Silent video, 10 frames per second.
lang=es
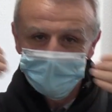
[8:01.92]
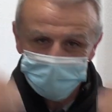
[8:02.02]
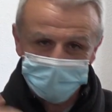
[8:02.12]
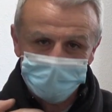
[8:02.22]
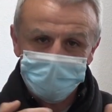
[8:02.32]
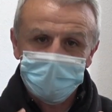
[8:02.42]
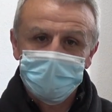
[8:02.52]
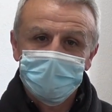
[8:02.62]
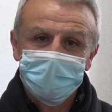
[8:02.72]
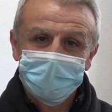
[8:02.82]
se están viendo
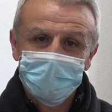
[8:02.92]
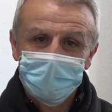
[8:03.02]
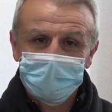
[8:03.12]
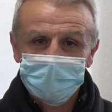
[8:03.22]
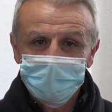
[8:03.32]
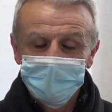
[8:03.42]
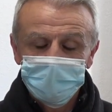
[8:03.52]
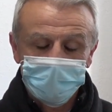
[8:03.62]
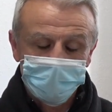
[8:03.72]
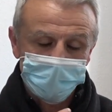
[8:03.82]
obligados ahora
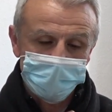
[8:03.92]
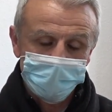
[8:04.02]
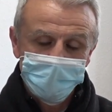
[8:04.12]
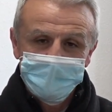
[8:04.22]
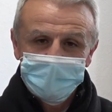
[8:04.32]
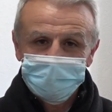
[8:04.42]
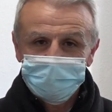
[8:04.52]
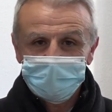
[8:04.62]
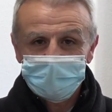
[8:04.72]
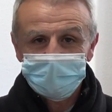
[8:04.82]
todos ellos a
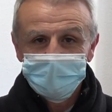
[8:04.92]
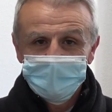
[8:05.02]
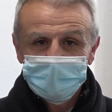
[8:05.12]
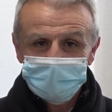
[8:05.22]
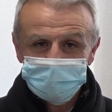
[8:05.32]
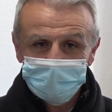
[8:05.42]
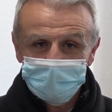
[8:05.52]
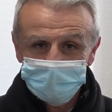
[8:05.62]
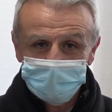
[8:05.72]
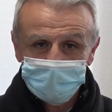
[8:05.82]
cerrar a las seis de la
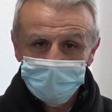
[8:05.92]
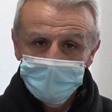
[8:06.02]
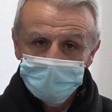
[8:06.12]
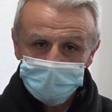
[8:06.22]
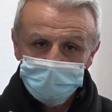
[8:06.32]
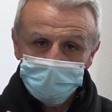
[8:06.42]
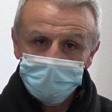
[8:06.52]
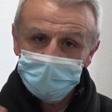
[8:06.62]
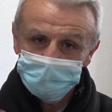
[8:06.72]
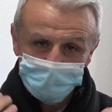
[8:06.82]
tarde. Por eso digo
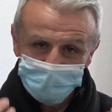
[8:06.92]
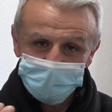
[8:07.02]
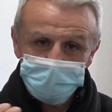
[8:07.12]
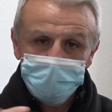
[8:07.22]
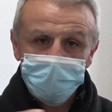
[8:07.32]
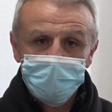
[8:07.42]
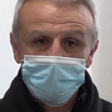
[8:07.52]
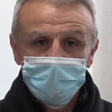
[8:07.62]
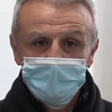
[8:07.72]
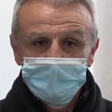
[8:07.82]
que mi más absoluto
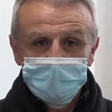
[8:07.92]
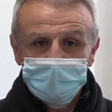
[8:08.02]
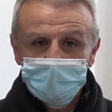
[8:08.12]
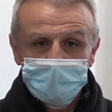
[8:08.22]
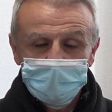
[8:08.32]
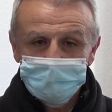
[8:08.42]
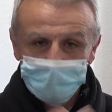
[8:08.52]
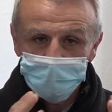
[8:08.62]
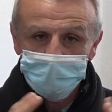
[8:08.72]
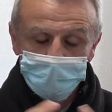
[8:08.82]

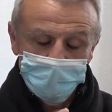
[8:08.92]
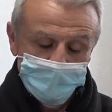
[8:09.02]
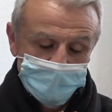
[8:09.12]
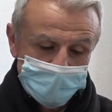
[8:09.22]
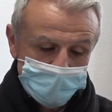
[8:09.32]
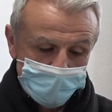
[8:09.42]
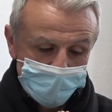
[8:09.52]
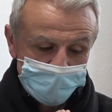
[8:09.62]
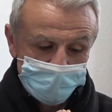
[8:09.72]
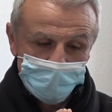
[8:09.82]
apoyo al
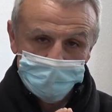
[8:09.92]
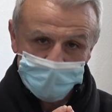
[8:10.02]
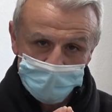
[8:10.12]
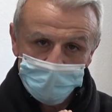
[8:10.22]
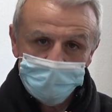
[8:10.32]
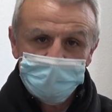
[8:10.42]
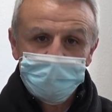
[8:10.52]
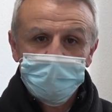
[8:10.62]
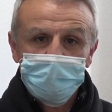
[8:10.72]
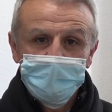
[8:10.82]
comercio, al pequeño
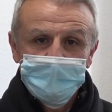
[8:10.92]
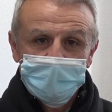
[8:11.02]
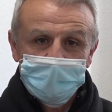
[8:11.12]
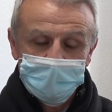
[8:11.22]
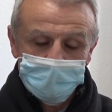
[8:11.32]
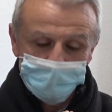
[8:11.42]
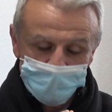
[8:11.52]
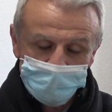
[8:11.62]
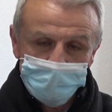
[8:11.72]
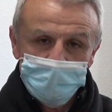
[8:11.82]
comercio, al
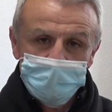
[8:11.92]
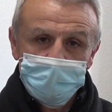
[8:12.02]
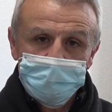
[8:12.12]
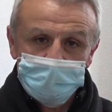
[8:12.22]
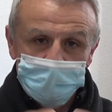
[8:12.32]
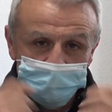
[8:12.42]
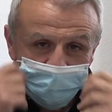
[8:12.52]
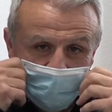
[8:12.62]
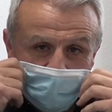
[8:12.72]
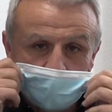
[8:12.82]
comercio medio, porque lo están
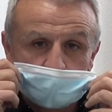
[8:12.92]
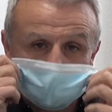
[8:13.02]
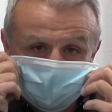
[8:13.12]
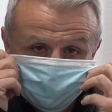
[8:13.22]
haciendo